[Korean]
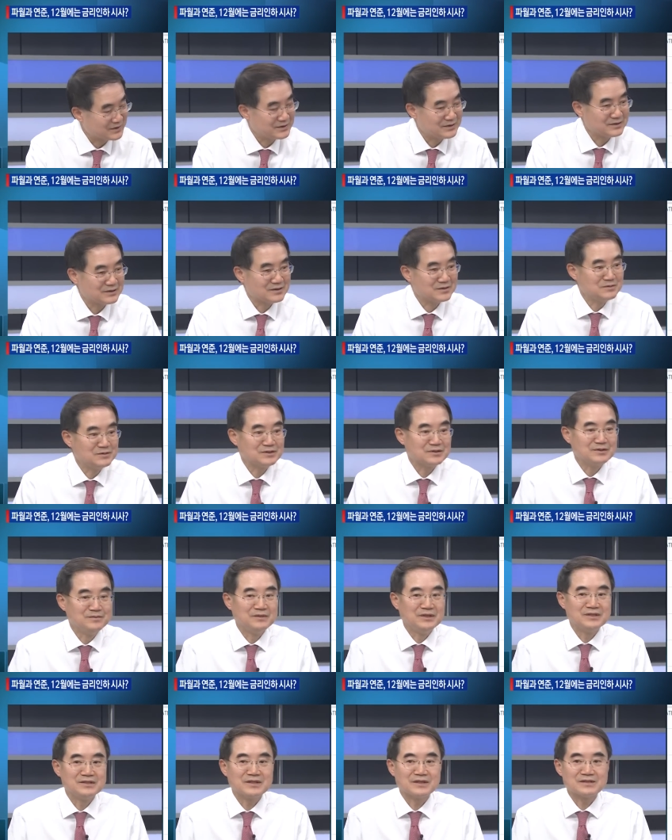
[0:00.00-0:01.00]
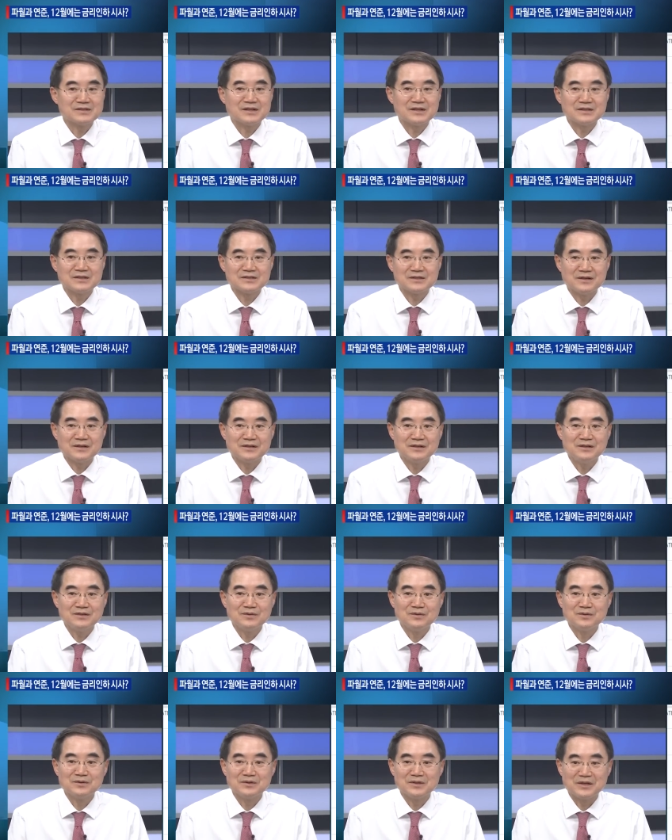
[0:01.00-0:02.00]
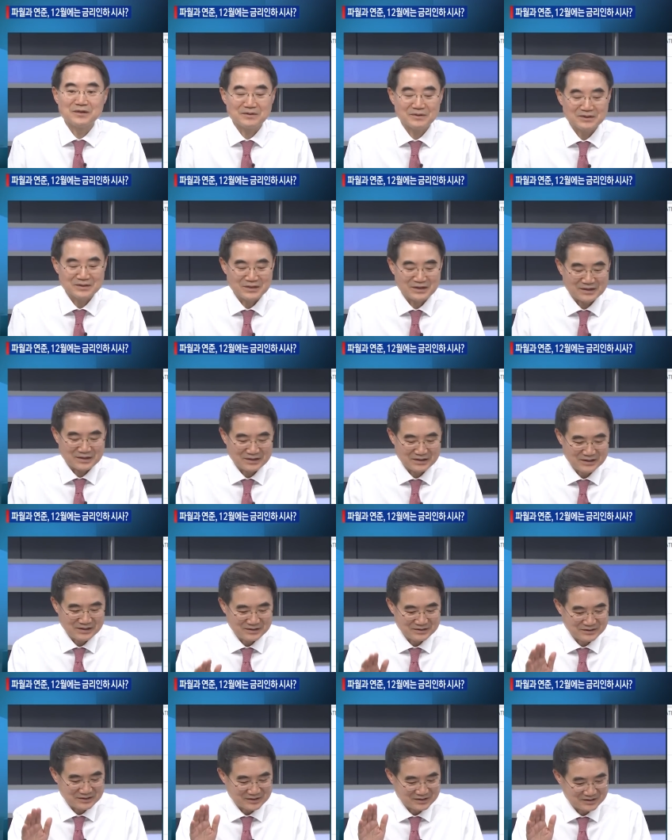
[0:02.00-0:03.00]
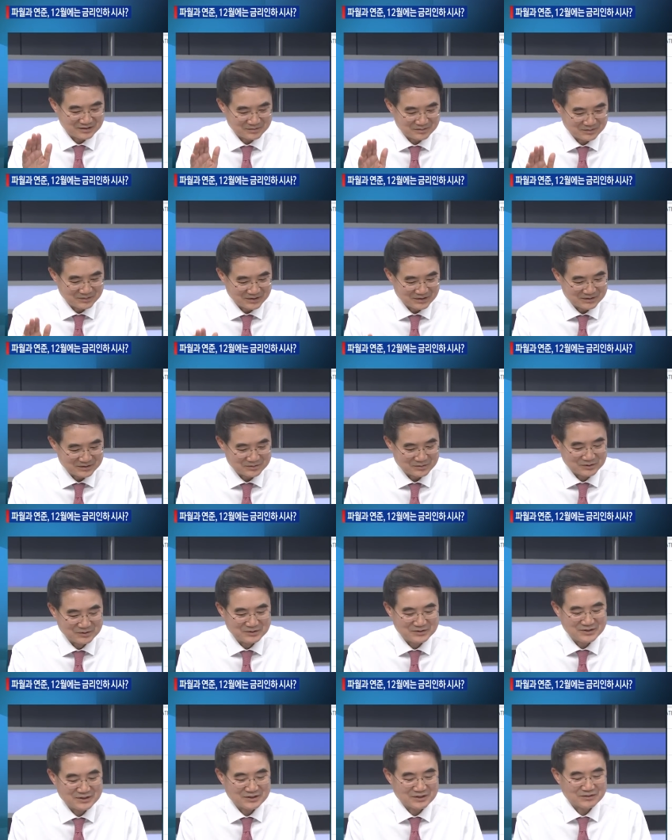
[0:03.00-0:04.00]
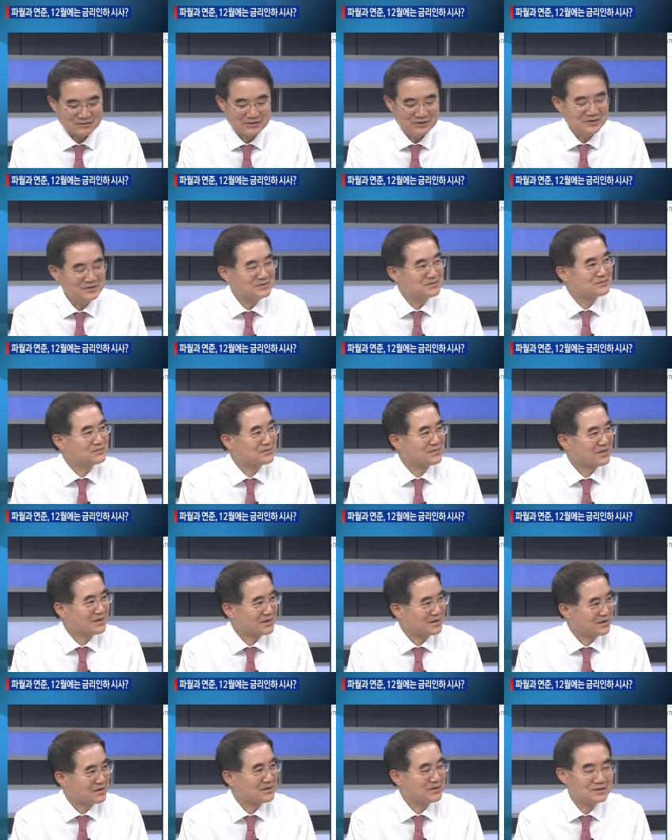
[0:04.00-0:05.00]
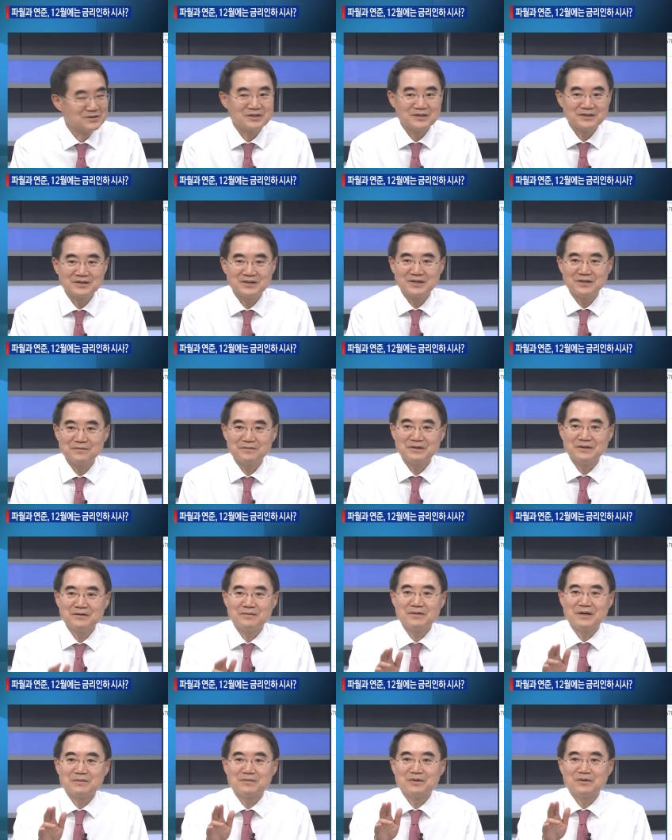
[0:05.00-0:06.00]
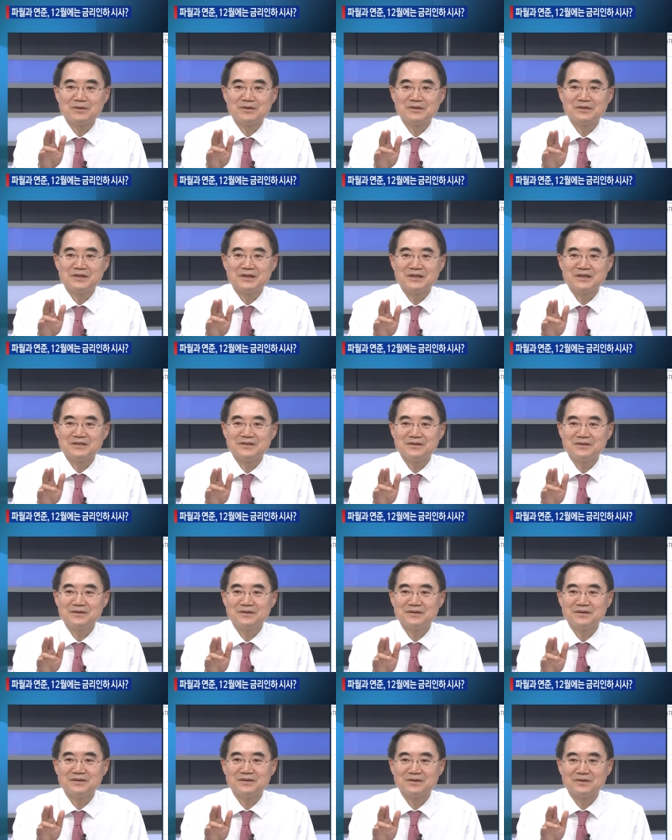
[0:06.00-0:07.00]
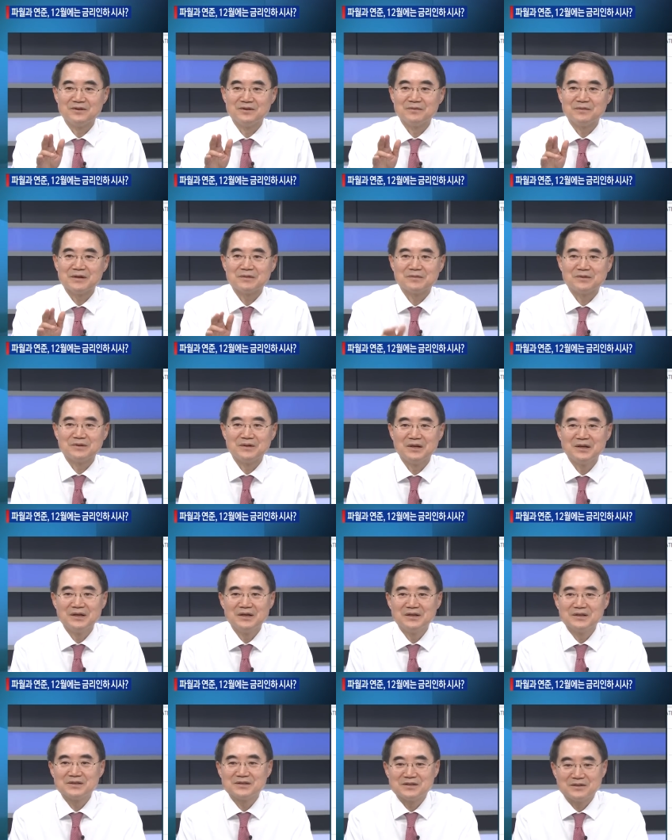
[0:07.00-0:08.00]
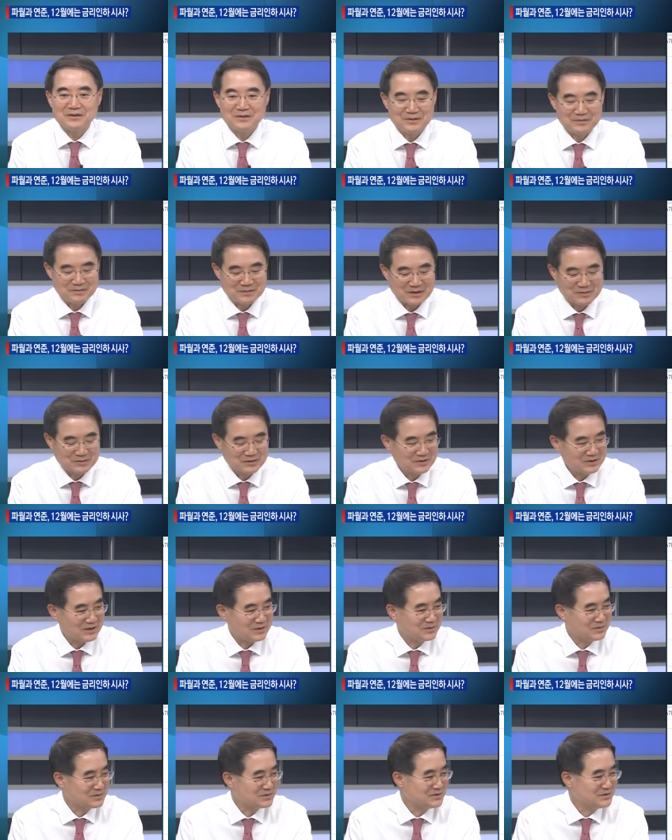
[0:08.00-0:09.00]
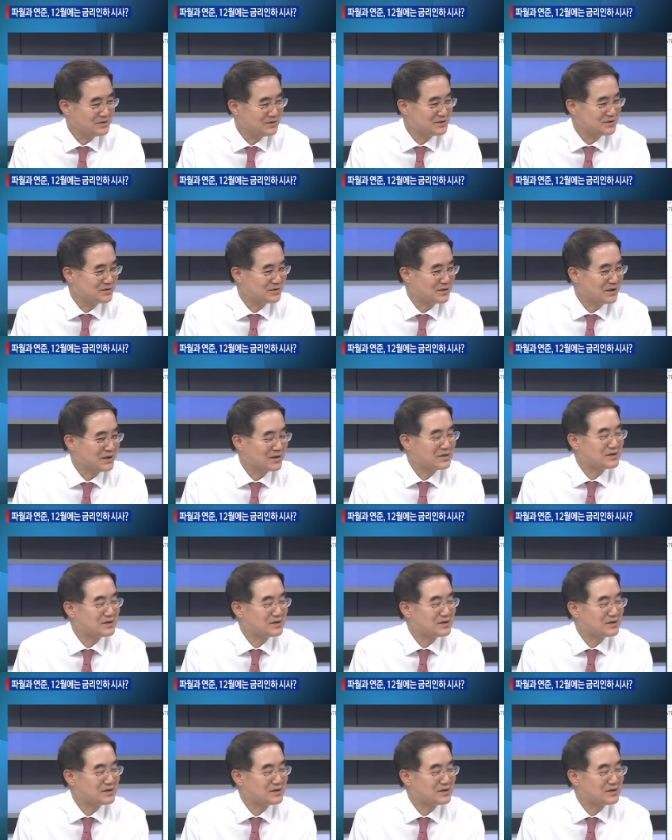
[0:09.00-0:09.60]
예. 이러면 금리 인상 사이클이 종료될 것이다. 이렇게 이제 보는 시각이요. 페드워치가 그렇죠. 시각고 예. 페드 100% 걸린 나이죠. 그렇죠. 거의 100%. 예. 그렇죠. 자, 100% 나오는 건 있어.